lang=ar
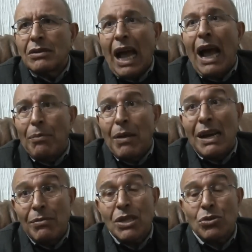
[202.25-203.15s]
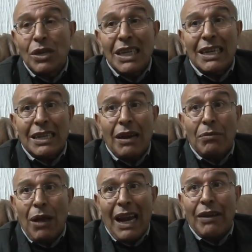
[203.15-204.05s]
تحمل مسؤولية
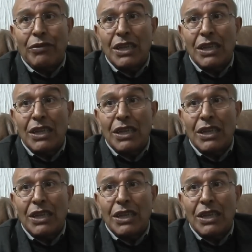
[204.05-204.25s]
معناها في